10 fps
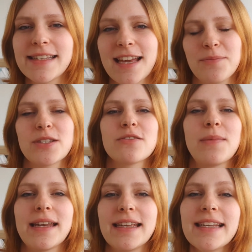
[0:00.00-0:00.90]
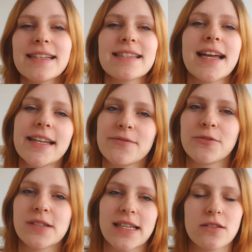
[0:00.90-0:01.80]
Uhr habe ich so meine Ich-Zeit,
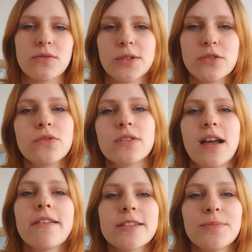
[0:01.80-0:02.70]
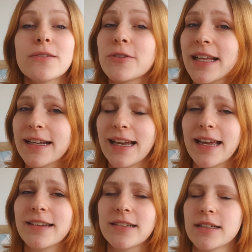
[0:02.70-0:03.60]
wo ich jetzt nur mit Zoo zu Hause bin, wo der
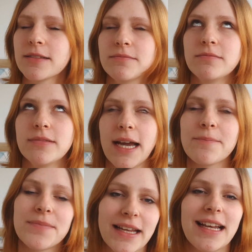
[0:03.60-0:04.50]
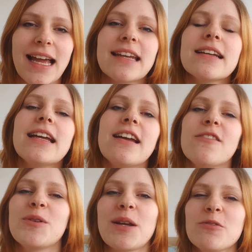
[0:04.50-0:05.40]
Kleine, äh, ja, der Kleine,
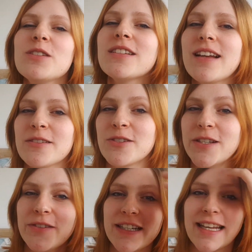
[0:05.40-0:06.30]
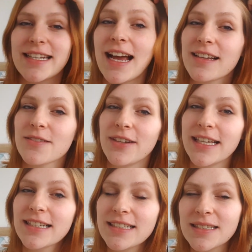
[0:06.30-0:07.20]
wo der Große, also Gio, in der
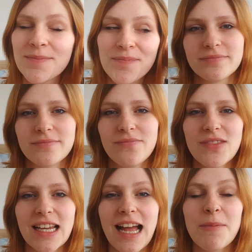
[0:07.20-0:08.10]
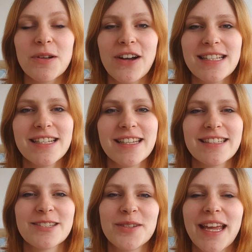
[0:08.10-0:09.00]
Tagespflege ist. Habe
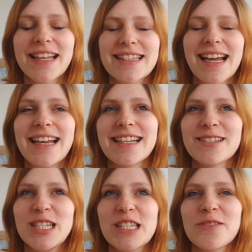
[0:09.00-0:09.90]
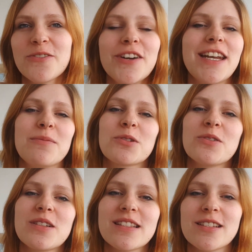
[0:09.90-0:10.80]
quasi zu der Zeit, also diese fünfeinhalb
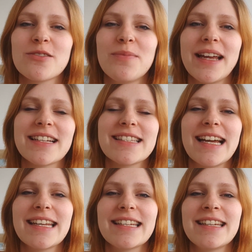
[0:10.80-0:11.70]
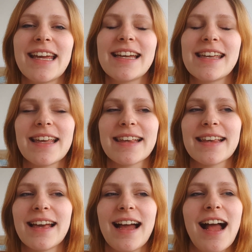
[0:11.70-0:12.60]
Stunden sind so meine Zeit, in der
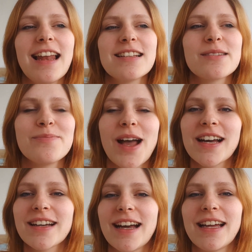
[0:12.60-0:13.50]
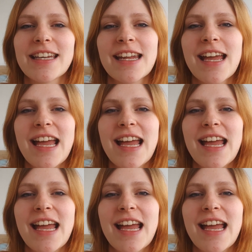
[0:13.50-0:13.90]
ich alles machen kann,